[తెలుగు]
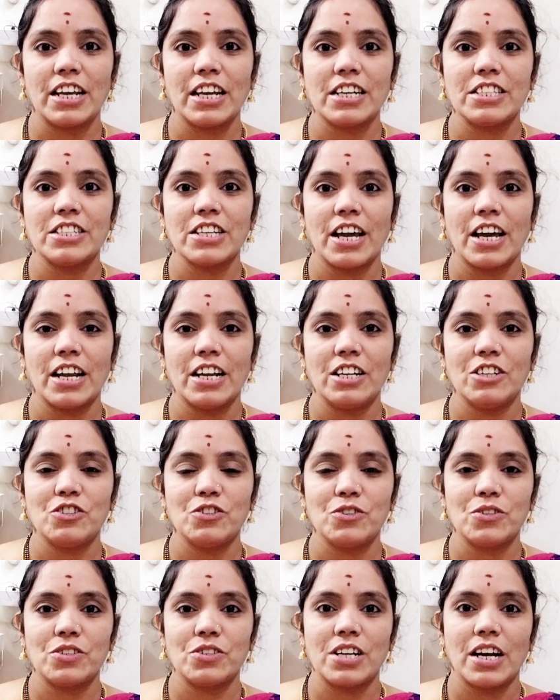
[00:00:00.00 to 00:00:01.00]
ఛానల్
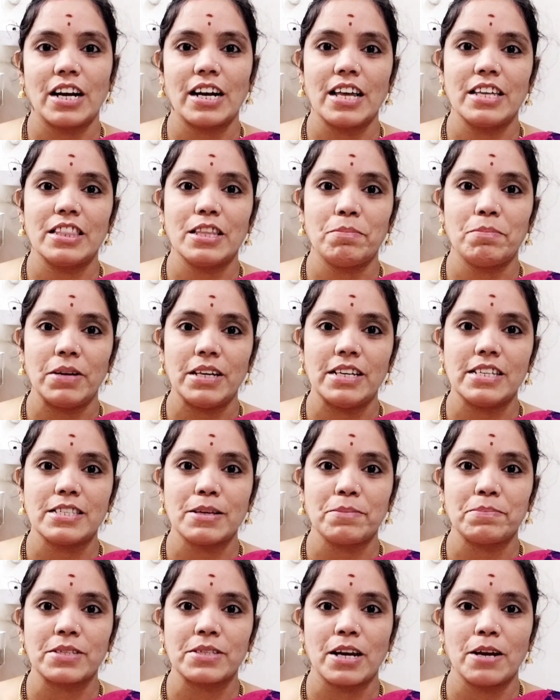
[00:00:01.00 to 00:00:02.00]
చూస్తున్నట్లయితే ప్లీజ్
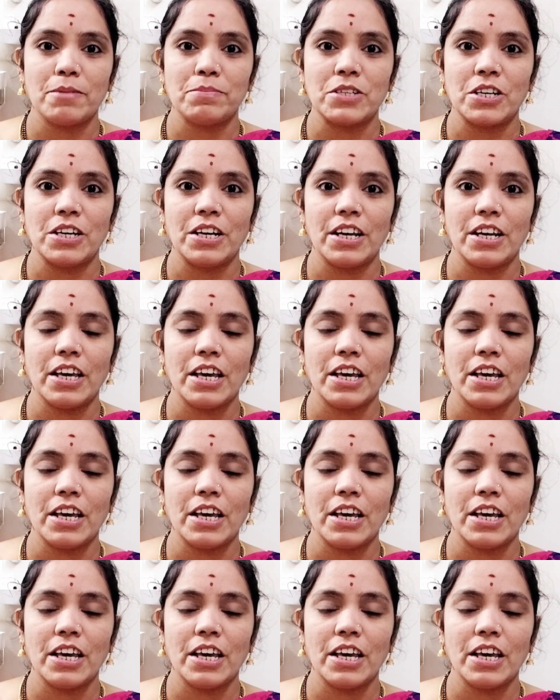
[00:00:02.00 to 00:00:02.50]
సబ్స్క్రైబ్ చేయండి